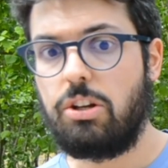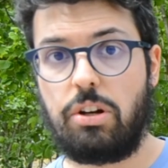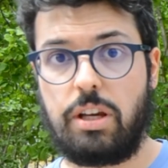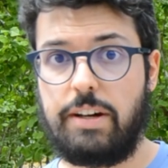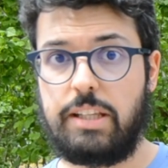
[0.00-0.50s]
ne ho
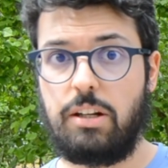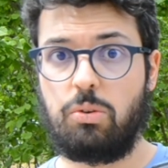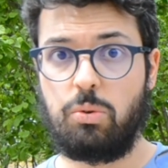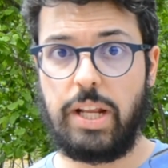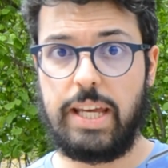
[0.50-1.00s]
ricavate
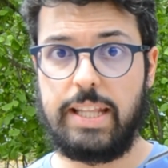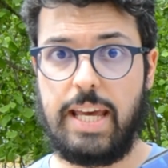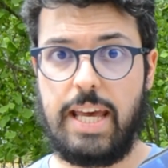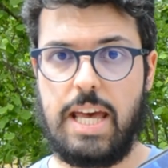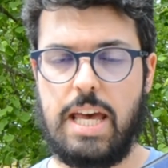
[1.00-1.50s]
alcune
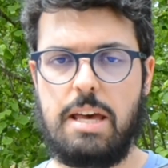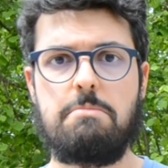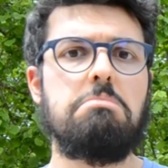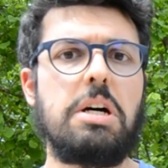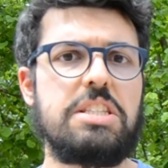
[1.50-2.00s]
idee
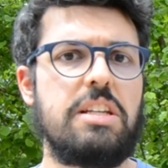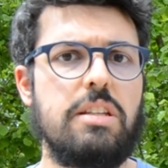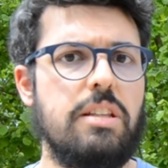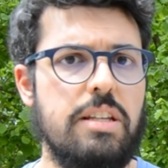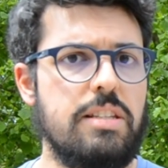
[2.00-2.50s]
abbastanza
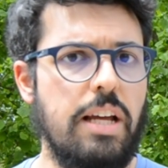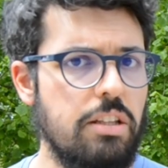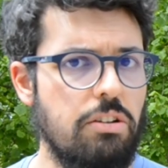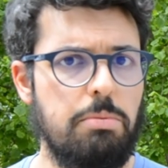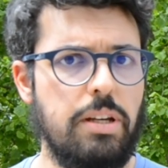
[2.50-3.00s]
interessanti
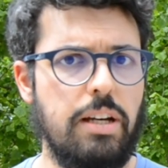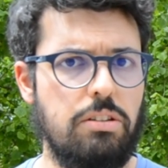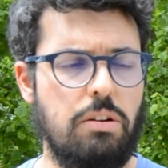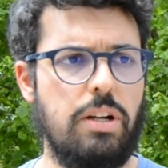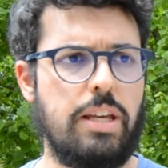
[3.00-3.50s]
che ho applicato
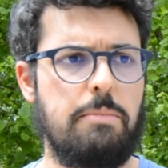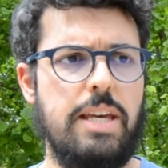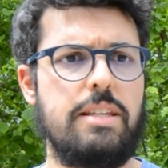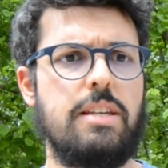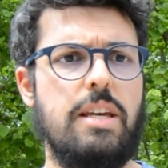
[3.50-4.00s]
da qualche
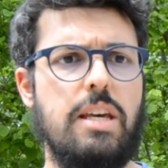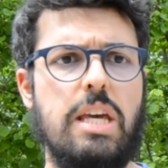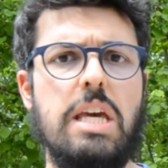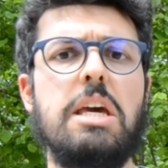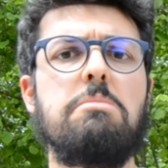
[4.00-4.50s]
mese
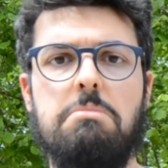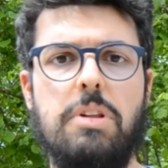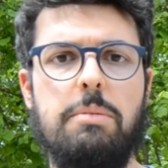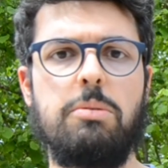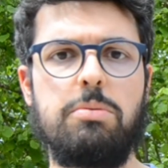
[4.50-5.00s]
e
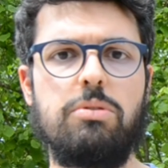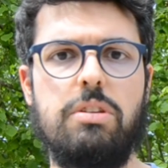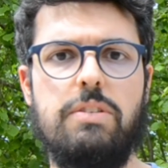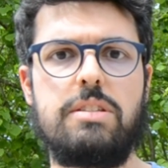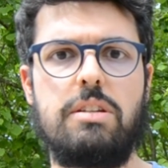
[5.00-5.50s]
dal mio punto di
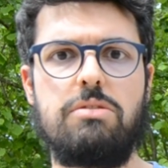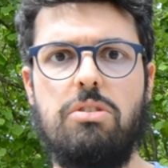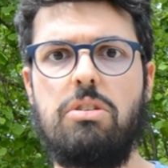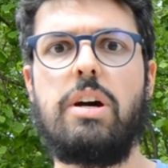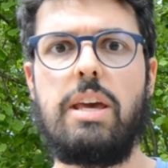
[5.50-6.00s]
vista
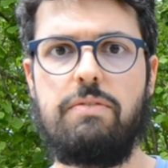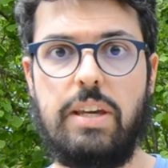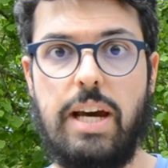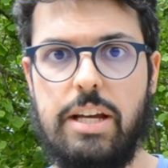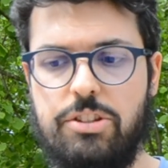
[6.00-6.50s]
sono
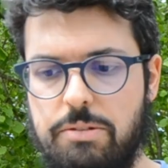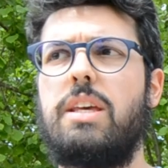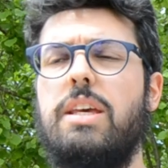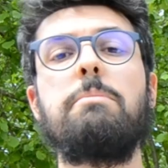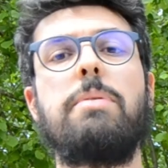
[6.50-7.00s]
efficaci,
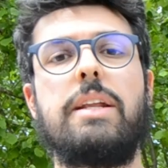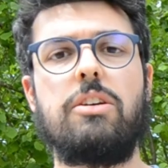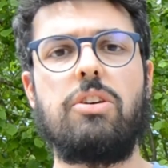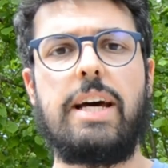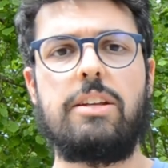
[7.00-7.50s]
in
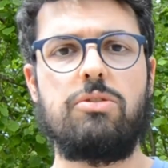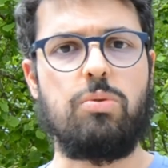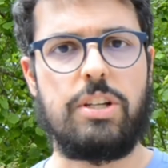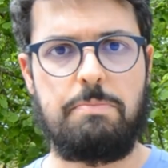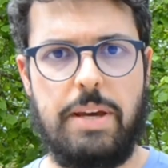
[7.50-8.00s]
particolare su due
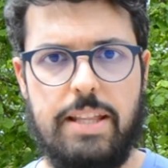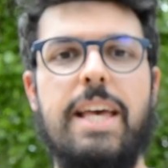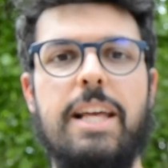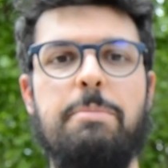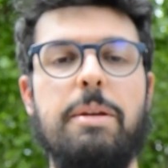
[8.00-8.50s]
aspetti.
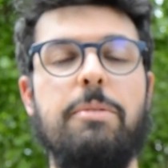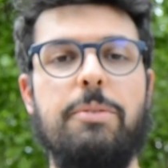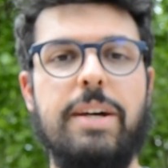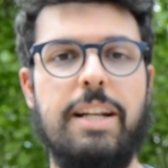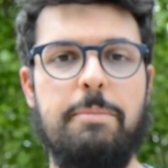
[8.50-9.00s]
Il primo
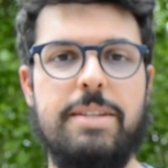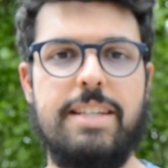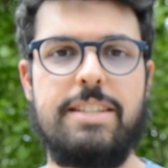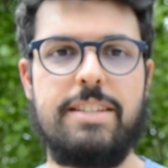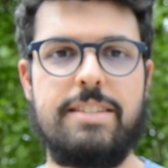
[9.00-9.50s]
riguarda la
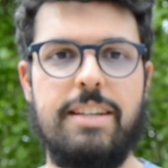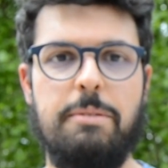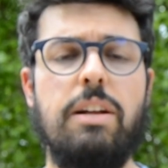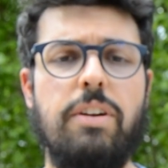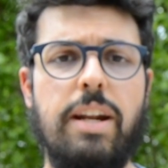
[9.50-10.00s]
messaggistica.
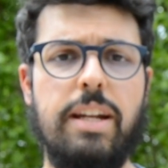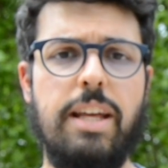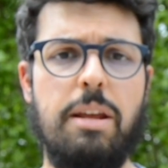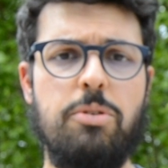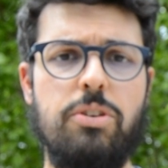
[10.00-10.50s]
Lavorare da
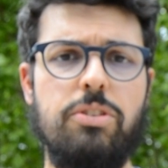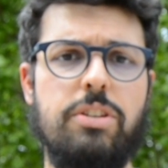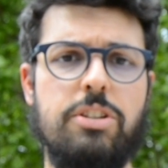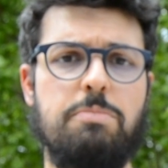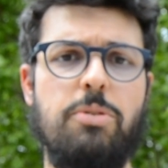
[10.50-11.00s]
remoto ti
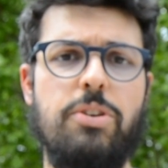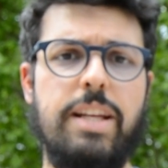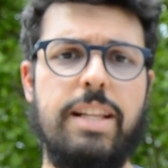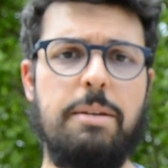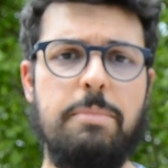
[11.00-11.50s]
espone a
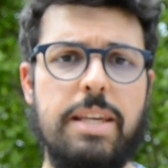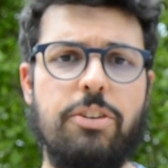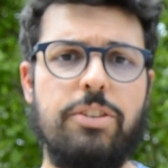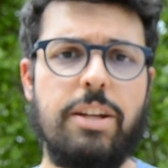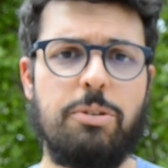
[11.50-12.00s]
delle
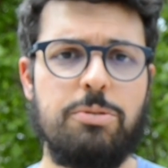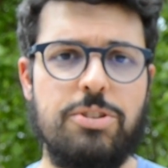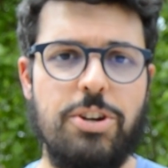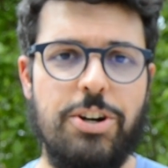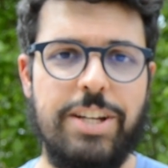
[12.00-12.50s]
micro
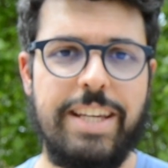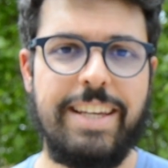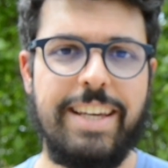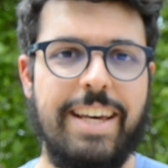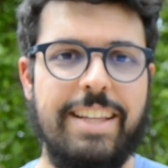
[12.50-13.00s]
interruzioni
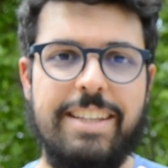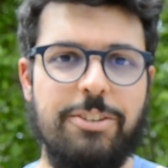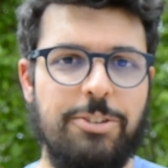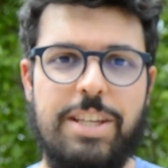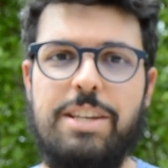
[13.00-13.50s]
di
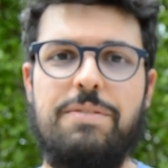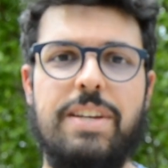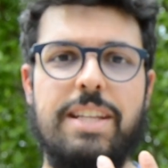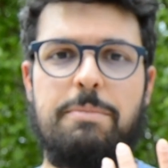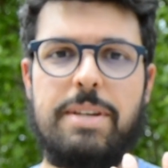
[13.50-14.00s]

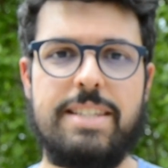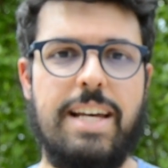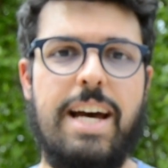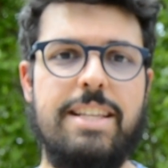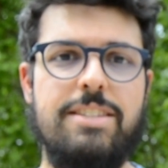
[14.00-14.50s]
notifiche, di
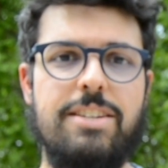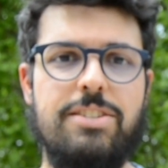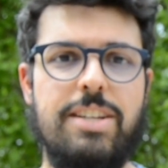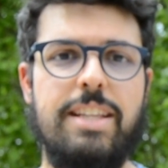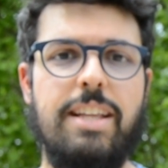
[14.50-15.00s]
messaggi,
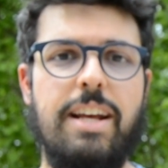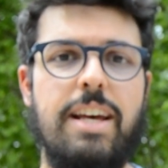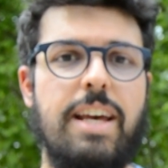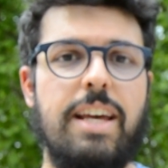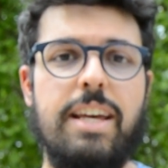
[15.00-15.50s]
eccetera,
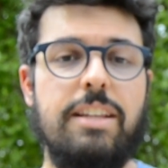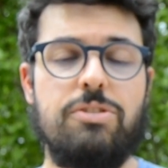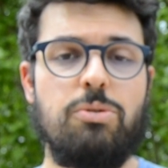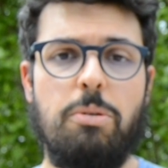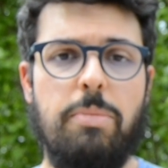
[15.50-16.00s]
che
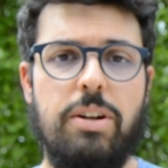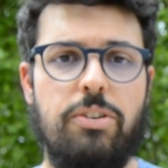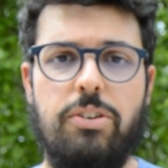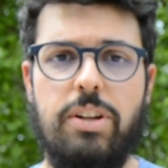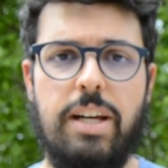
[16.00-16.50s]

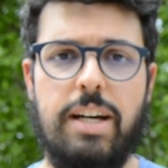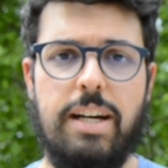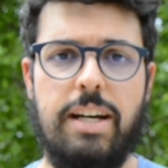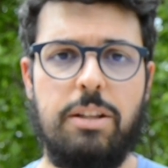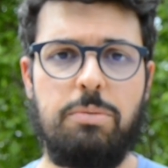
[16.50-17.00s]
disturbano
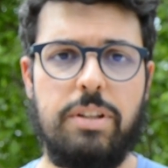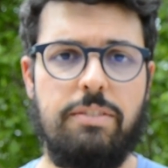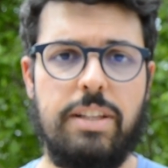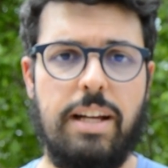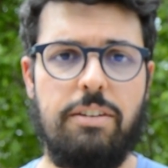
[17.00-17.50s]
la, la tua
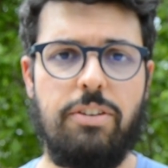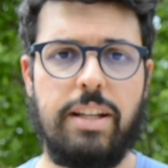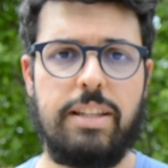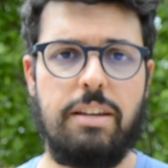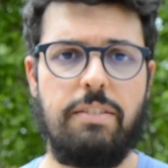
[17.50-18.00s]
attività
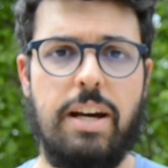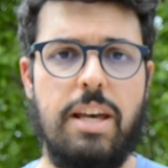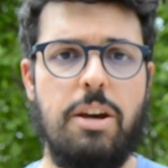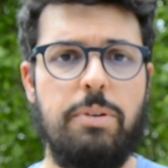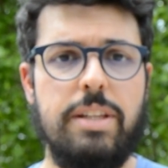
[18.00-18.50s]
lavorativa.
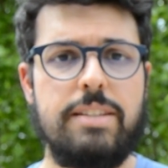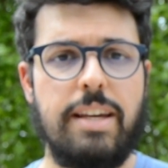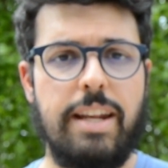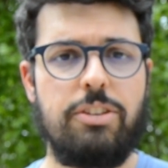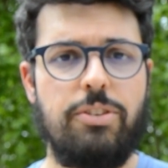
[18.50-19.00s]
Quindi il
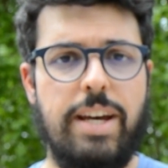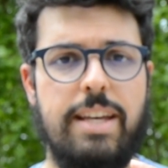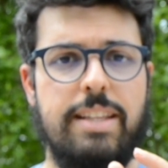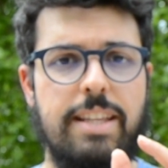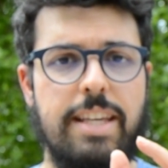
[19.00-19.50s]
segreto è
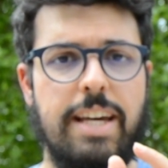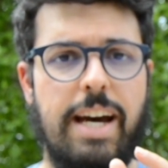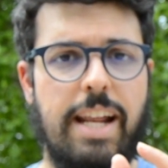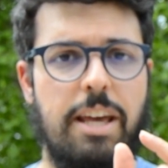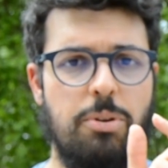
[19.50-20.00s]

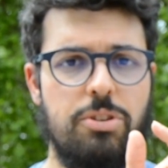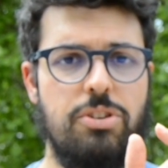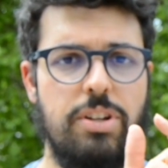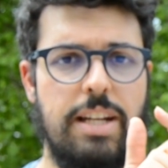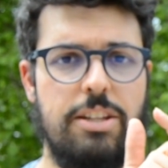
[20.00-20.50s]
dedicare
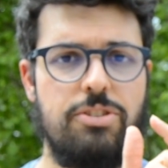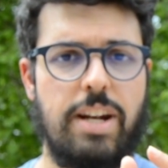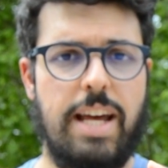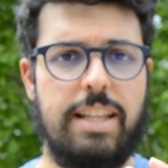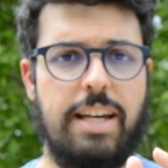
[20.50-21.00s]
porzioni della
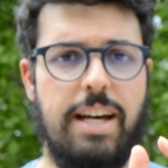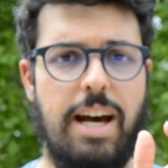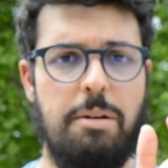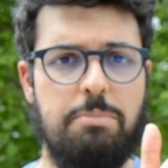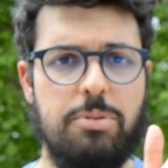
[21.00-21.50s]
giornata
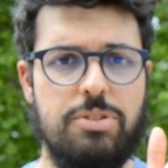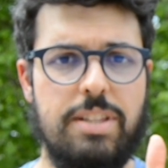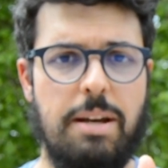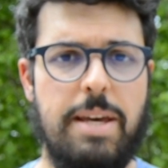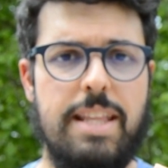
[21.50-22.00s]

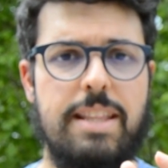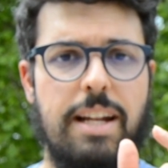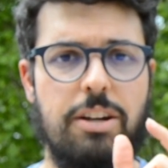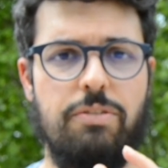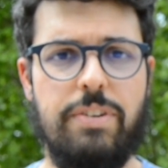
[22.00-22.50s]
appositamente
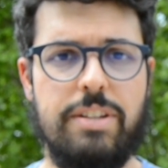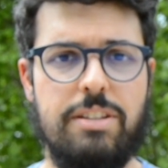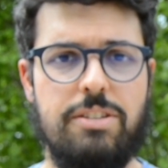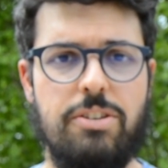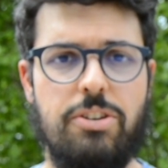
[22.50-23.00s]
alla
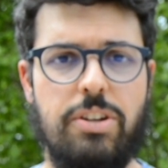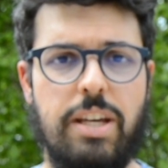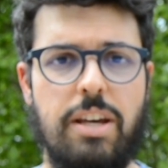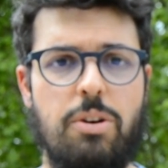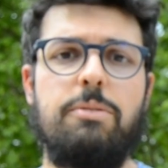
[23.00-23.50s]
conversazione